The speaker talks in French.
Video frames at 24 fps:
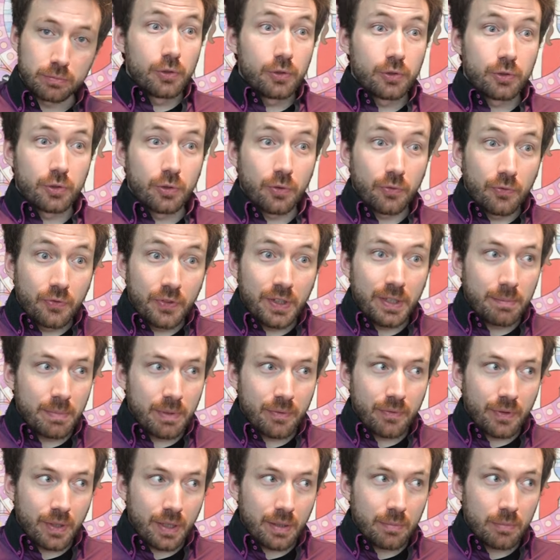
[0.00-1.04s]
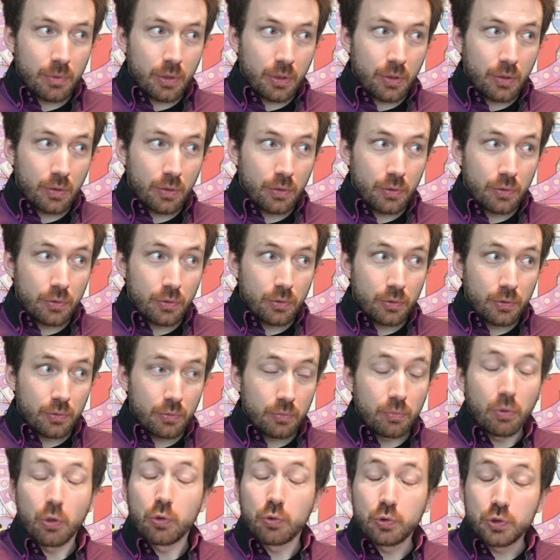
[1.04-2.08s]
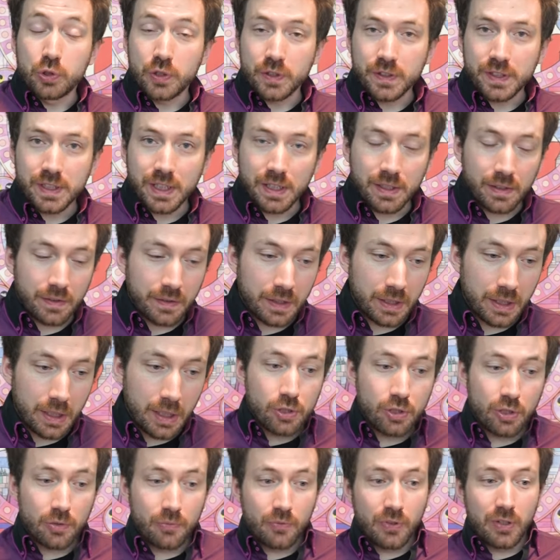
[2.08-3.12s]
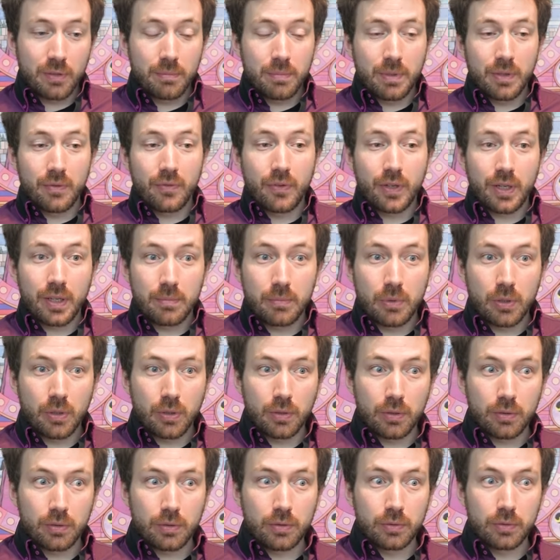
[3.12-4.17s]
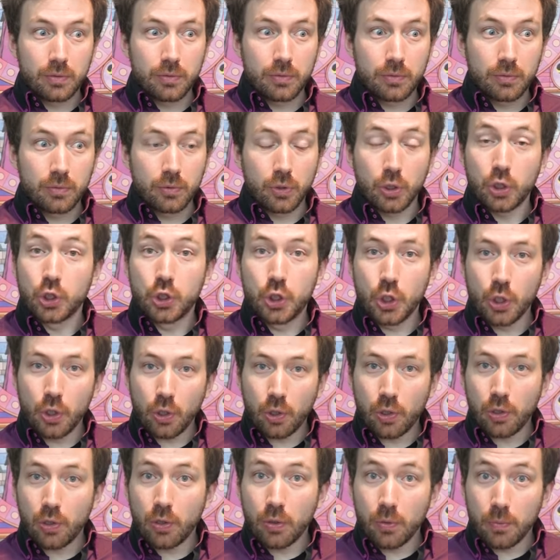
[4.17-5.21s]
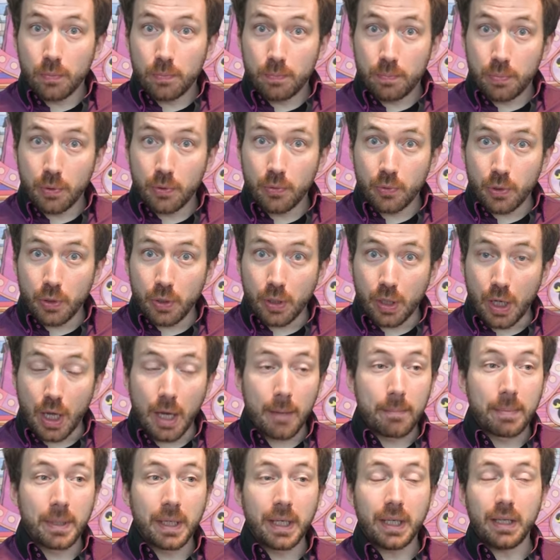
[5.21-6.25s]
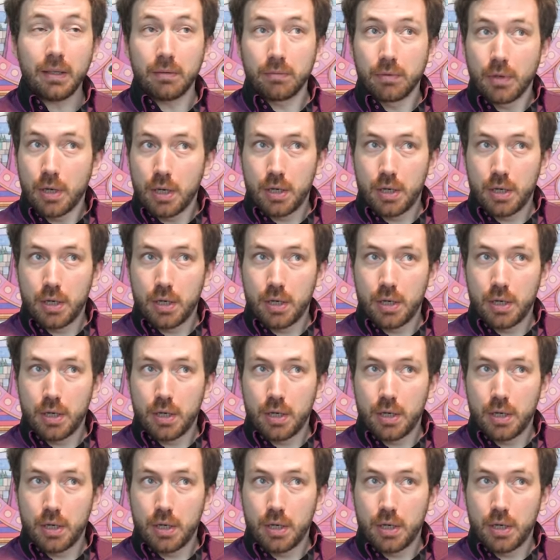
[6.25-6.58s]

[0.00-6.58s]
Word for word: Ce film est vraiment, euh, beaucoup de gens s'y attendaient, ce film est vraiment euh, girl power. Après,